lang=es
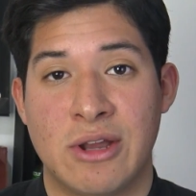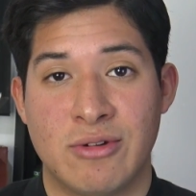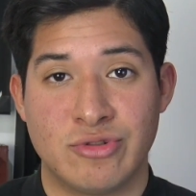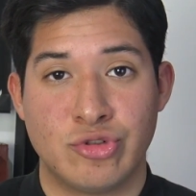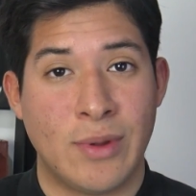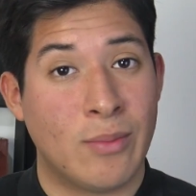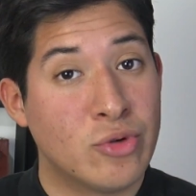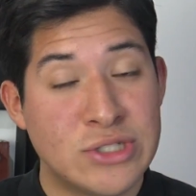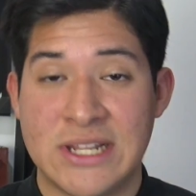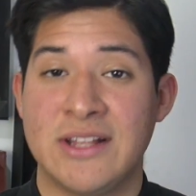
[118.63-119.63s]
que consumen
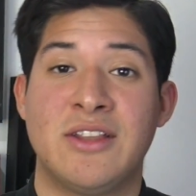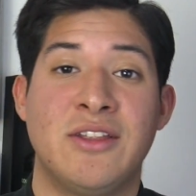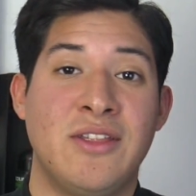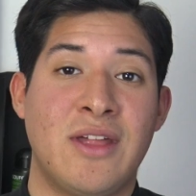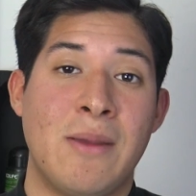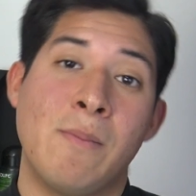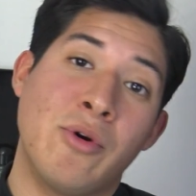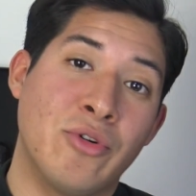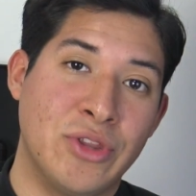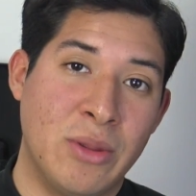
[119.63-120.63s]
mucha electricidad en
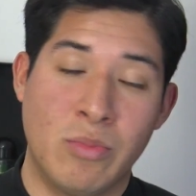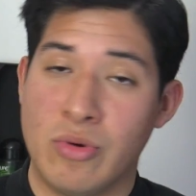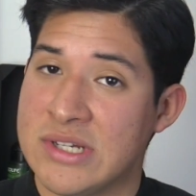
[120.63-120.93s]
poco tiempo,